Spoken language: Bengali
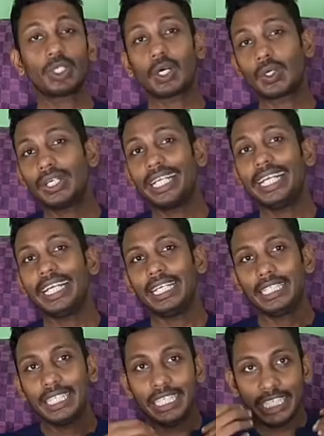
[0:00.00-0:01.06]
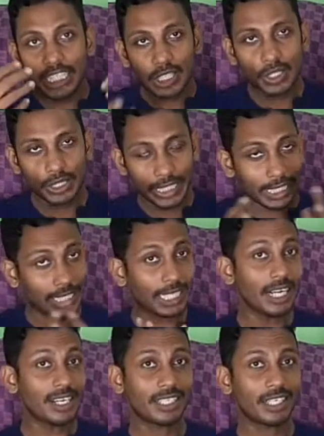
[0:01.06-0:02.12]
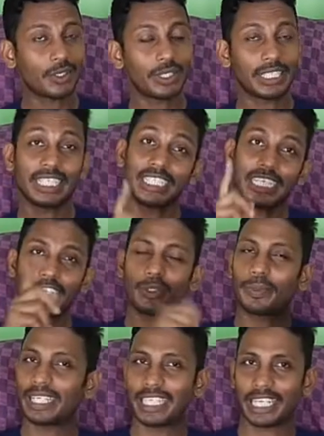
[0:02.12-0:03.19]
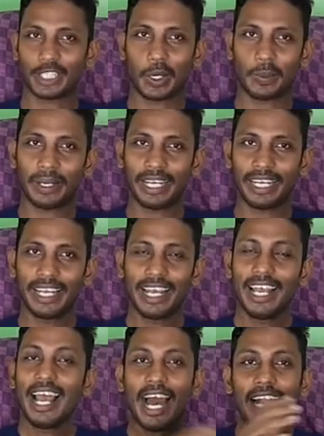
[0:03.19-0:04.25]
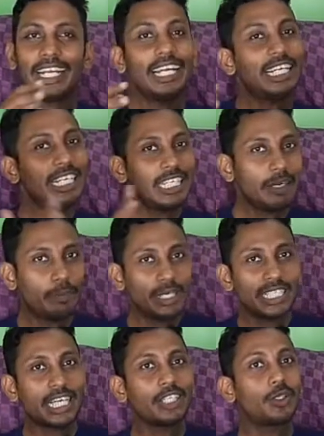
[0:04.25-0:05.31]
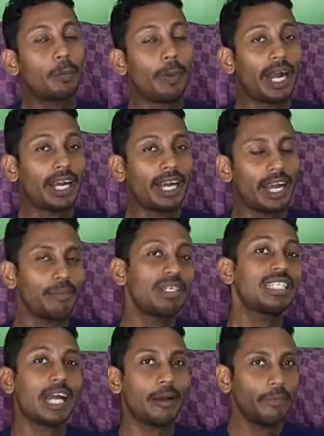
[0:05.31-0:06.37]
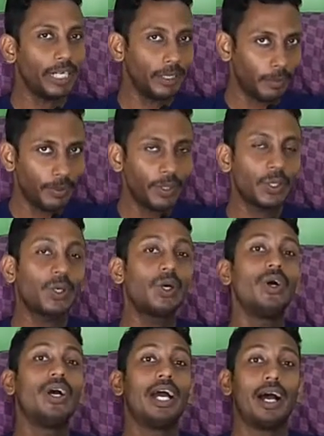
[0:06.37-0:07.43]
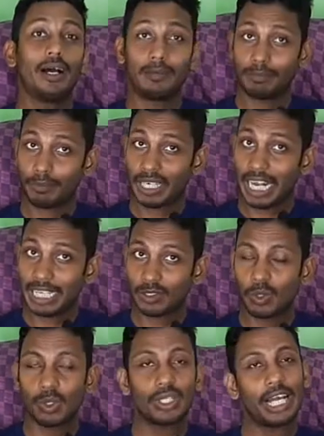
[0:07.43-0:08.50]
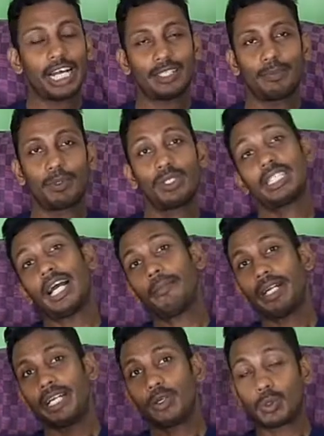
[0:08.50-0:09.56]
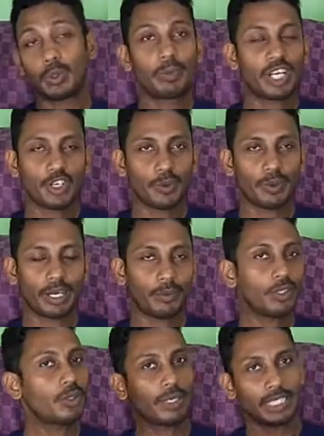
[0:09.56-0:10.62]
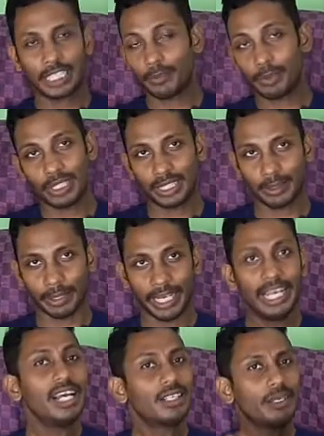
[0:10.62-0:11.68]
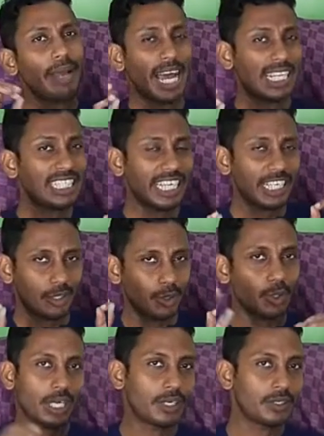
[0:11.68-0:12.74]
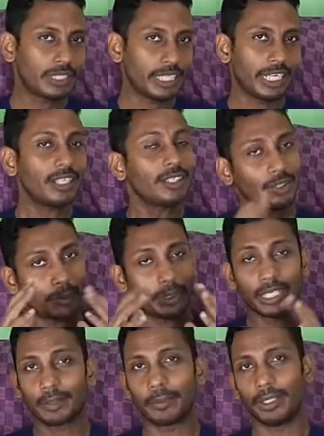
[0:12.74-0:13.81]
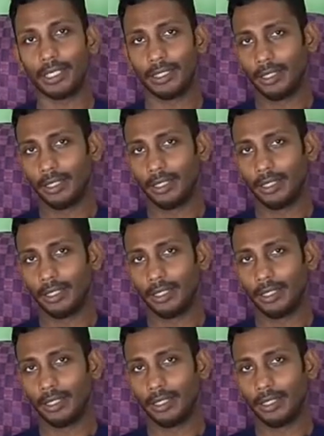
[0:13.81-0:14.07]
তখন ইংরেজির নিজস্ব যে একটি কালচার রয়েছে সেটা তোমাকে জানতে হবে আর এটা নিয়ে বিস্তারিত বাক্যা আমি সামনের বিভিন্ন ক্লাসগুলোতে আসবো সামনে নতুন ভিডিও বানাবো তোমরা সেটা বুঝে যাবে তবে আজকে একটু উদাহরণ দিয়ে তোমাদেরকে বলি